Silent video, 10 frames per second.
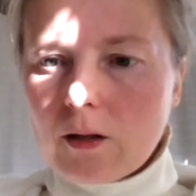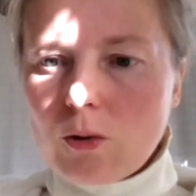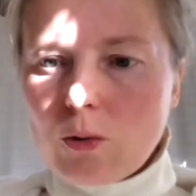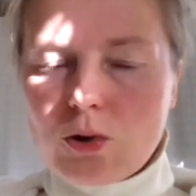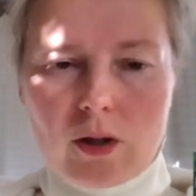
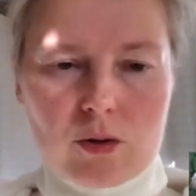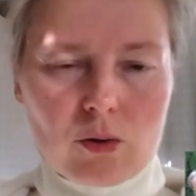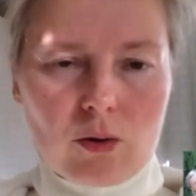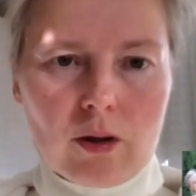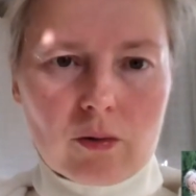Грустная
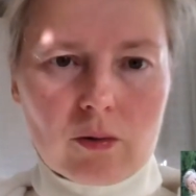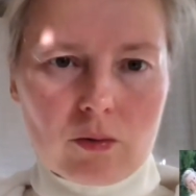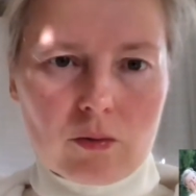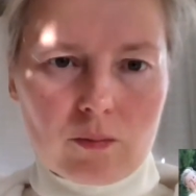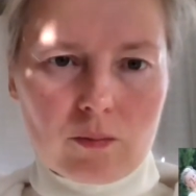история,
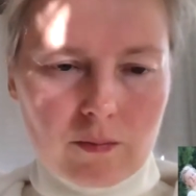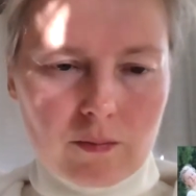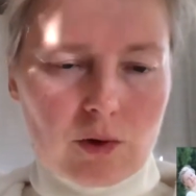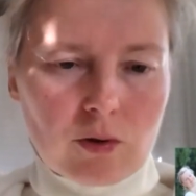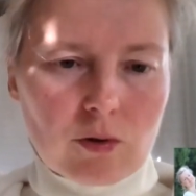но
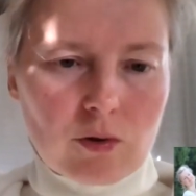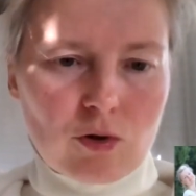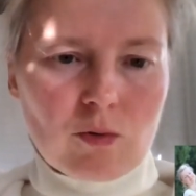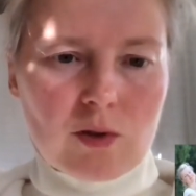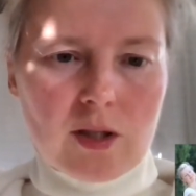вот
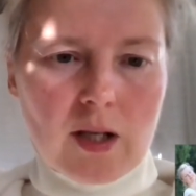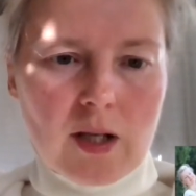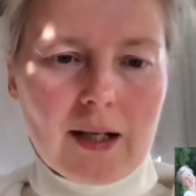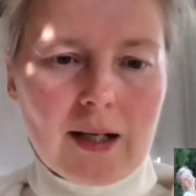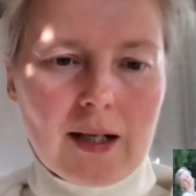чтобы вы
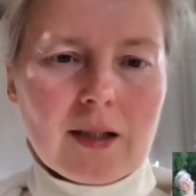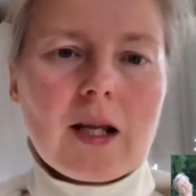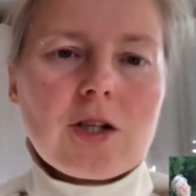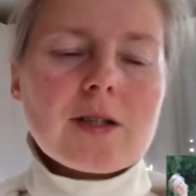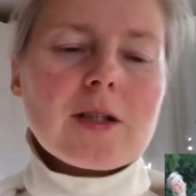знали, это не
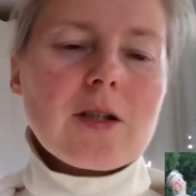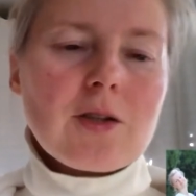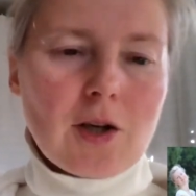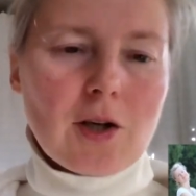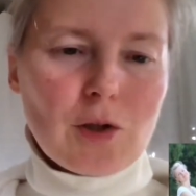лечится
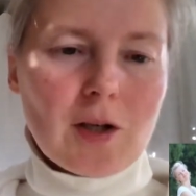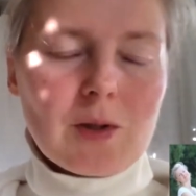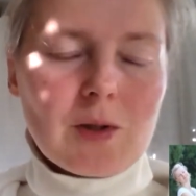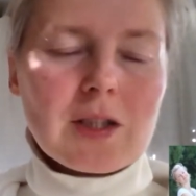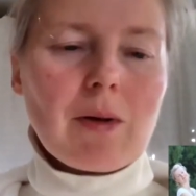ничем,
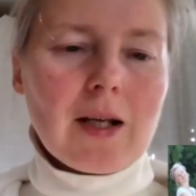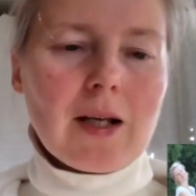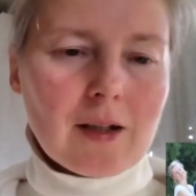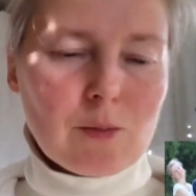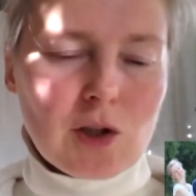никакими
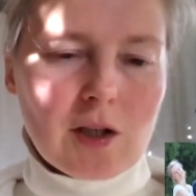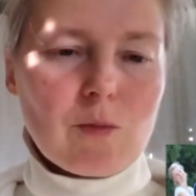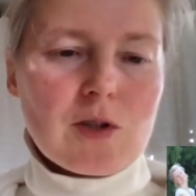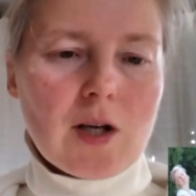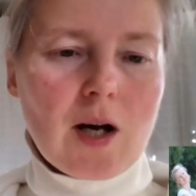таблетками,
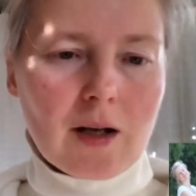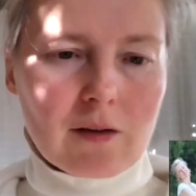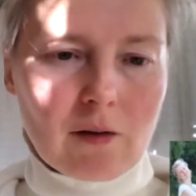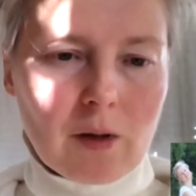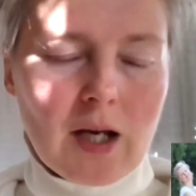никакими
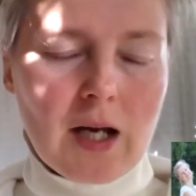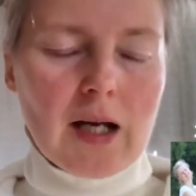загорами.